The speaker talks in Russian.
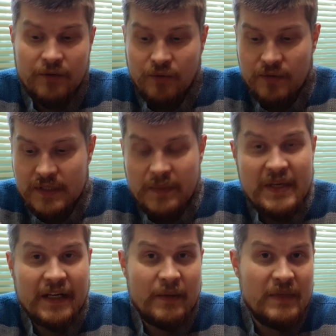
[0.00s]
но
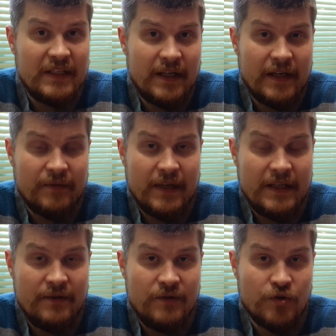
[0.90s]
самих комментариев я
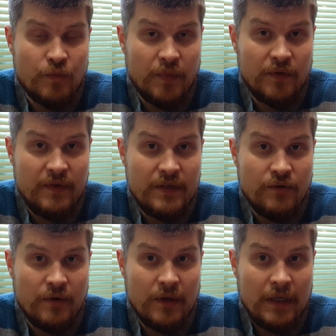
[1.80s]
не вижу под
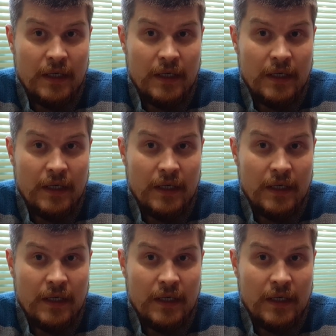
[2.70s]
видео.